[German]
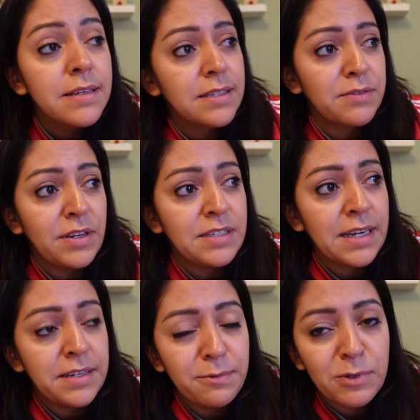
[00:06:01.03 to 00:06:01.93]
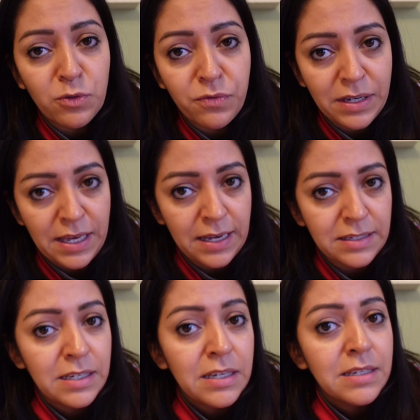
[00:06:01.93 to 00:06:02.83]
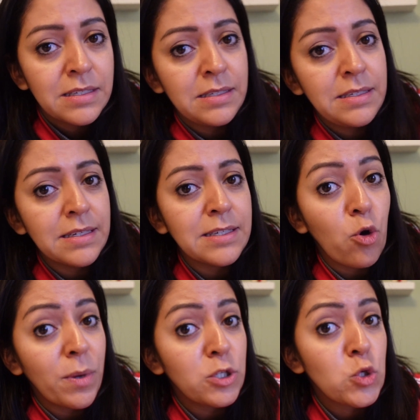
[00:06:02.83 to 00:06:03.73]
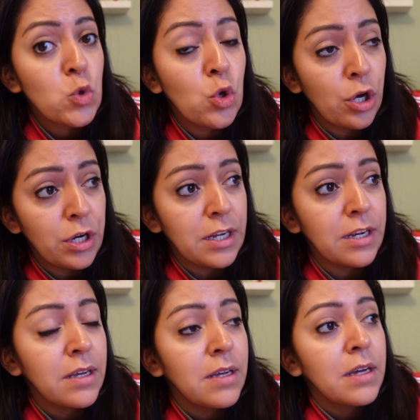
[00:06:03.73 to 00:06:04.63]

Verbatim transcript: Ist das vielleicht gar nicht mal so verkehrt, sich das mal zu gönnen.